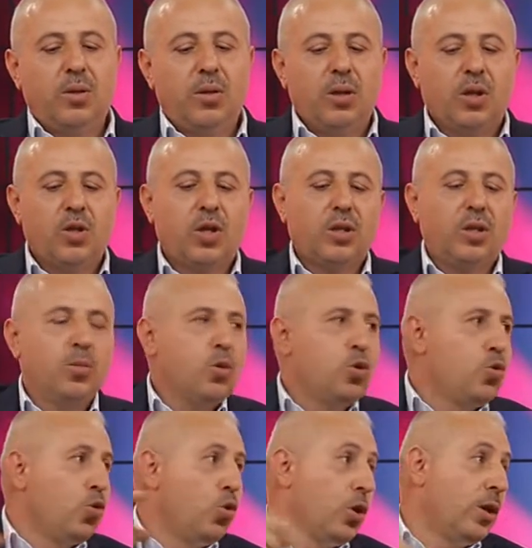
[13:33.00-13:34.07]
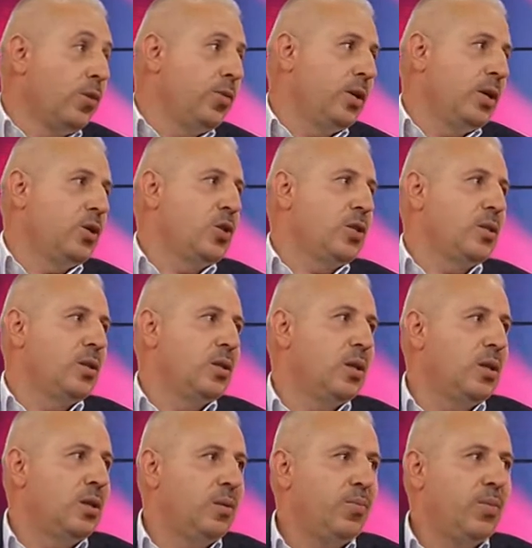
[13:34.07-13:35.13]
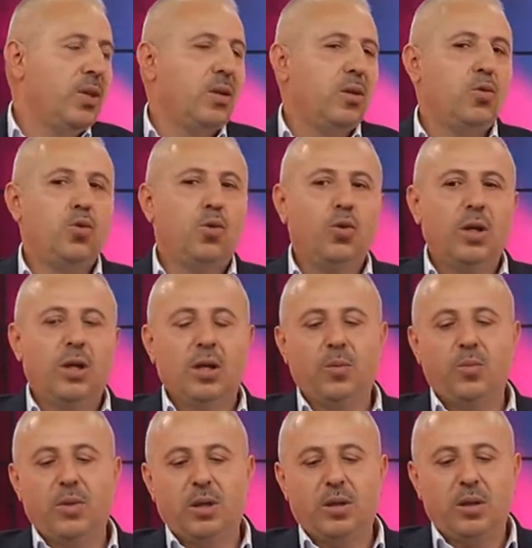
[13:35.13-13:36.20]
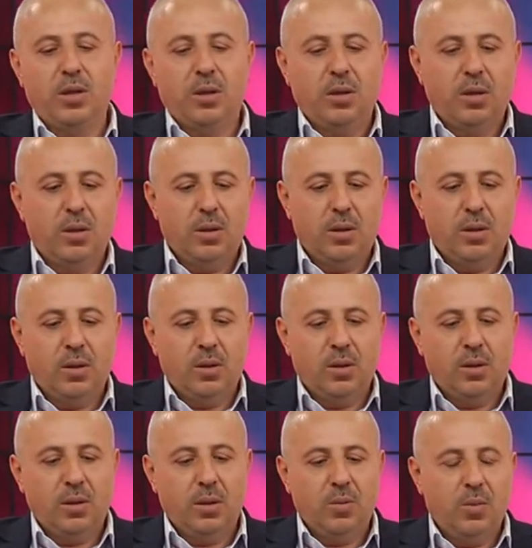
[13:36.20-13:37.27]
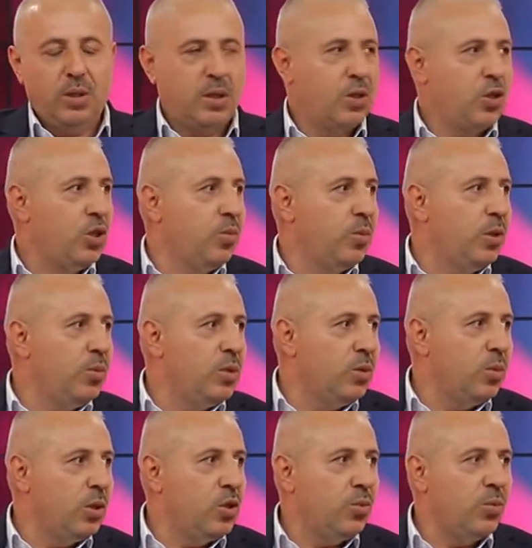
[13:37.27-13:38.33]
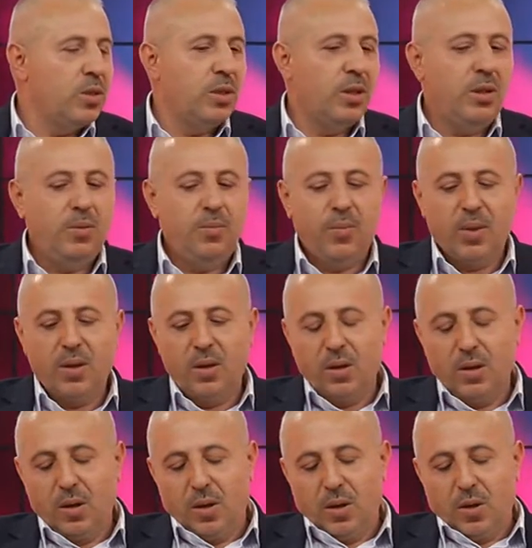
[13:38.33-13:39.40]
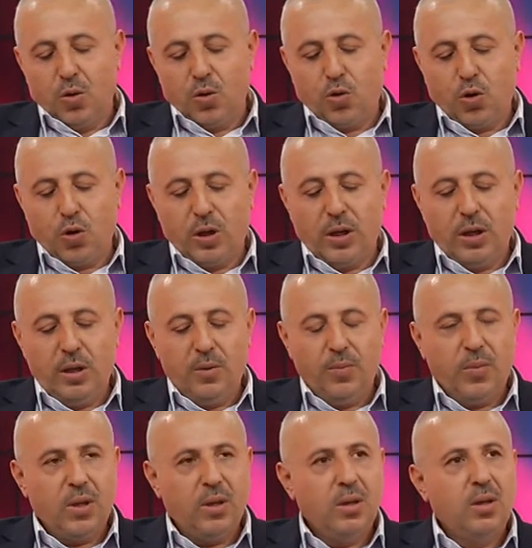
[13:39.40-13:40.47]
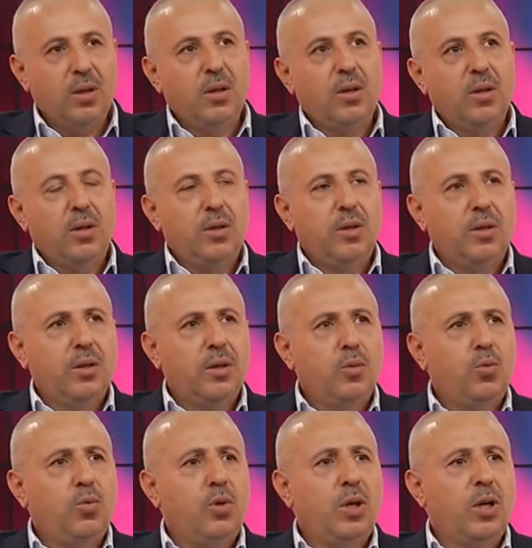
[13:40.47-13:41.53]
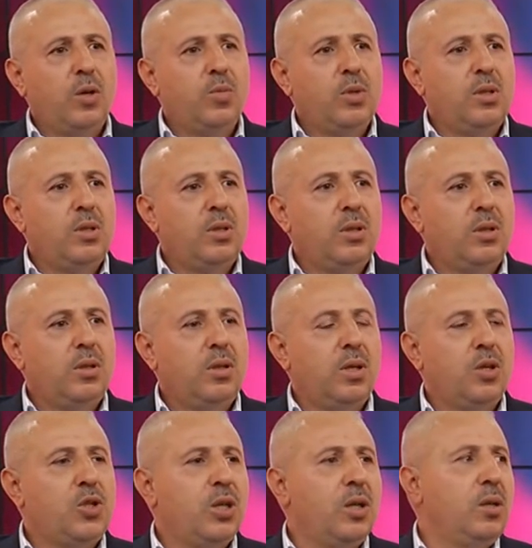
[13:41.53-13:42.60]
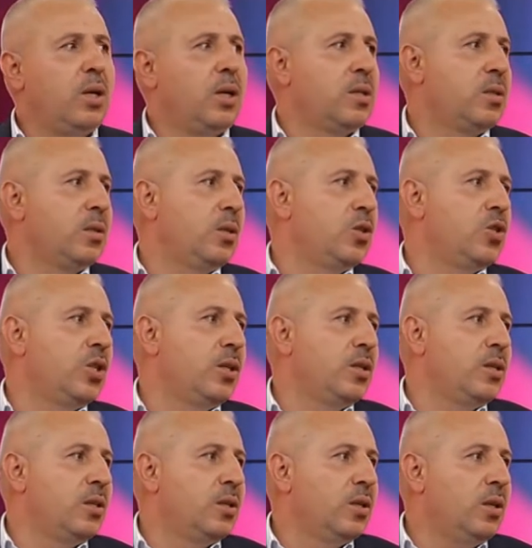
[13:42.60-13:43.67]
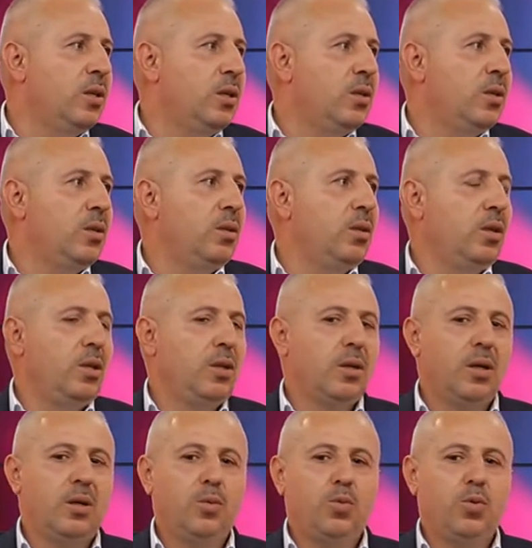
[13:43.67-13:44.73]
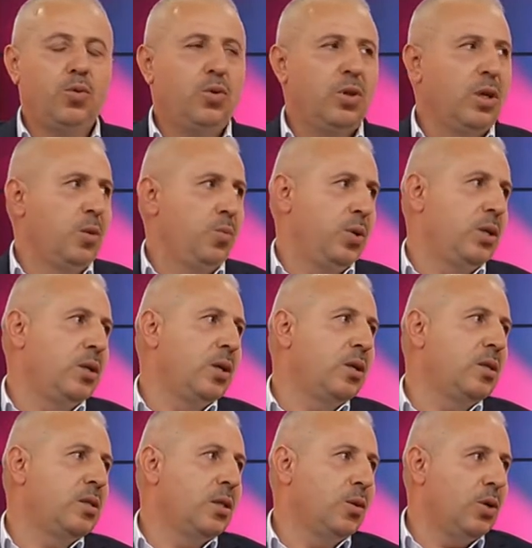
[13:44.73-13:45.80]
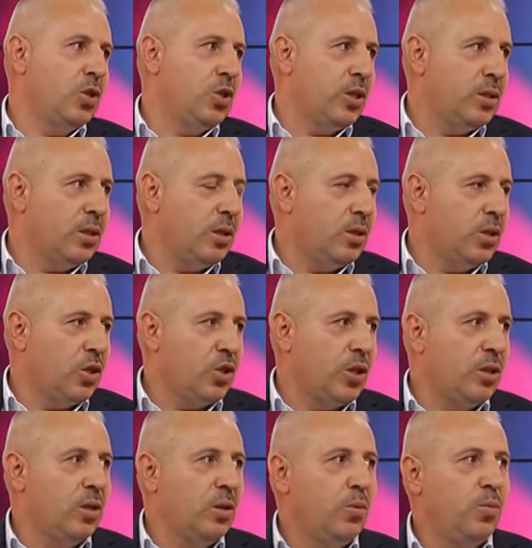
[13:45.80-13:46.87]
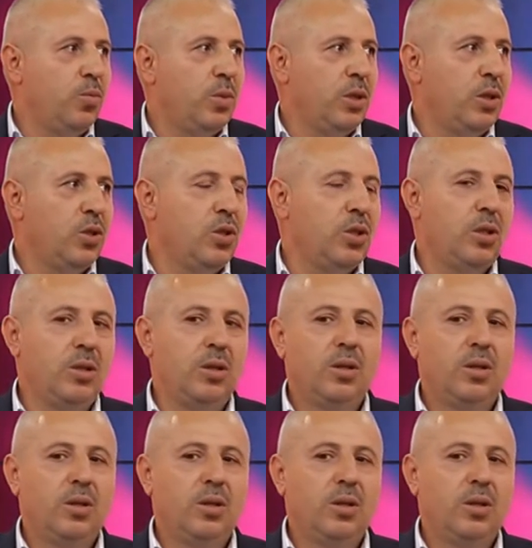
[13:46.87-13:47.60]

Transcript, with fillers: yaşadığımız coğrafya açısından çok ehemmiyetli e, bir seçimdi bizim açımızdan. Şöyle, e, dünyamız geçen asır içerisinde iki tane büyük emperyalist savaş yaşadı. Birinci